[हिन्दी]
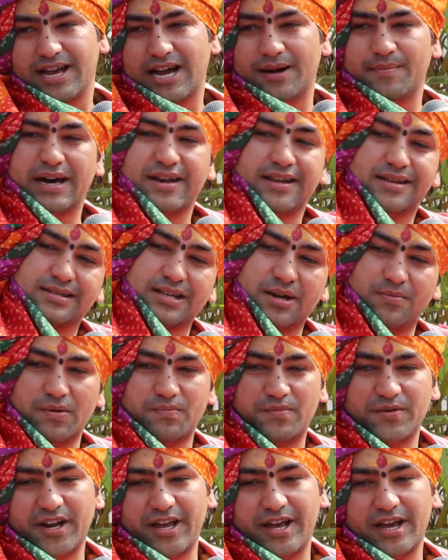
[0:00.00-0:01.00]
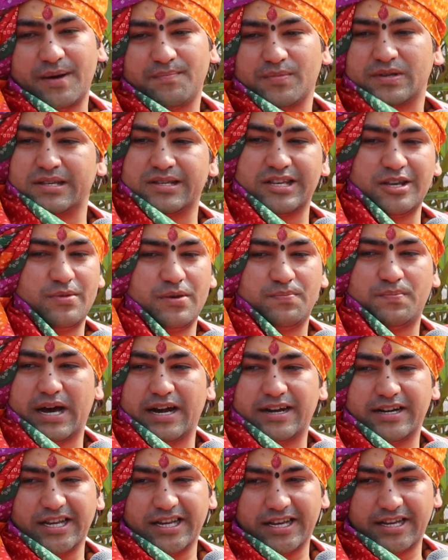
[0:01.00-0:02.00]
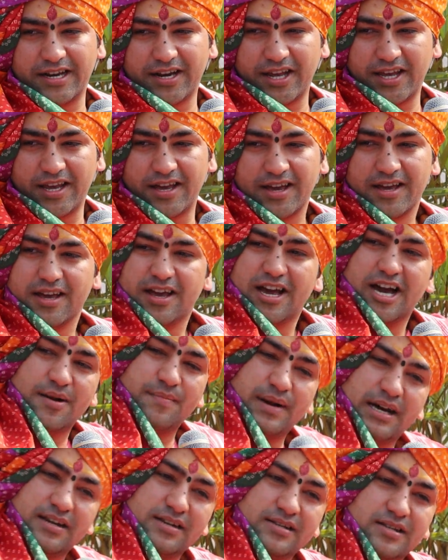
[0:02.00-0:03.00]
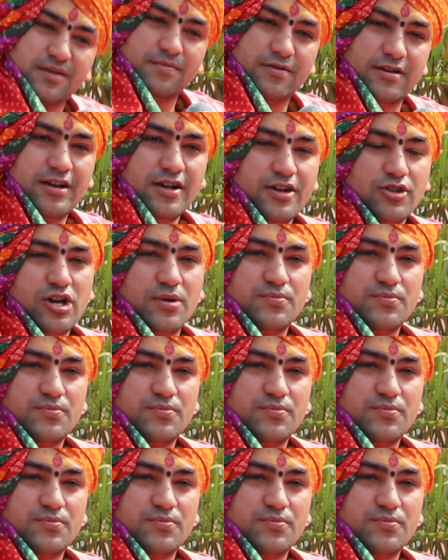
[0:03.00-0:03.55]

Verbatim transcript: हमारे सब अपने हैं हम किसी भी पार्टी के नहीं है हमारे सब हैं